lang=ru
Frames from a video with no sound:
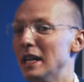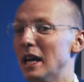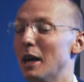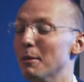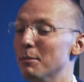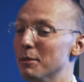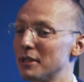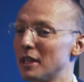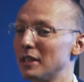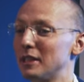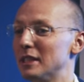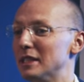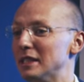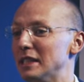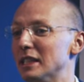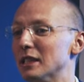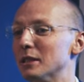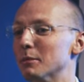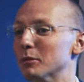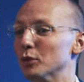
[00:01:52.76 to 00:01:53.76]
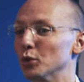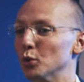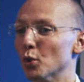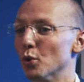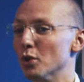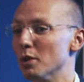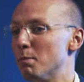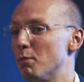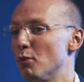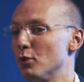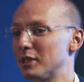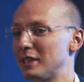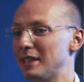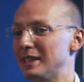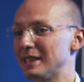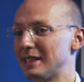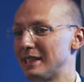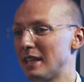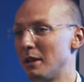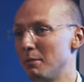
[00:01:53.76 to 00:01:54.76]
обязательно делаем до и
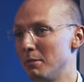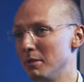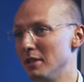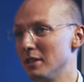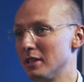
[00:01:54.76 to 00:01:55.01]
после сами